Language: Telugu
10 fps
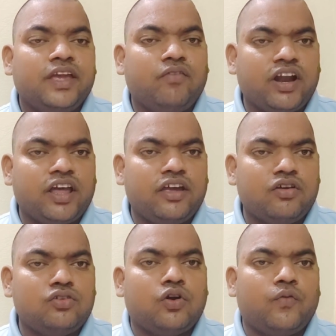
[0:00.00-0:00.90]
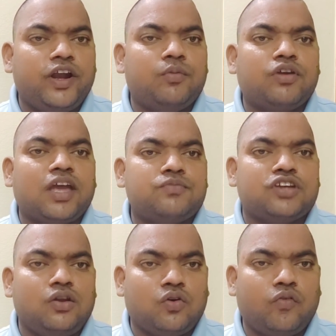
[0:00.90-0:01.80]
ఇవన్న ఈరోజు కువైట్
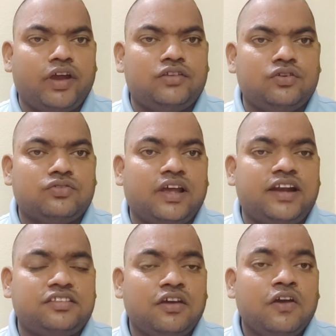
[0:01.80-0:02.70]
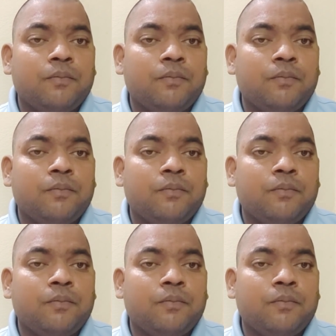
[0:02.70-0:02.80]
ముఖ్యాంశాలు కువైట్ న్యూస్ క్యారెట్స్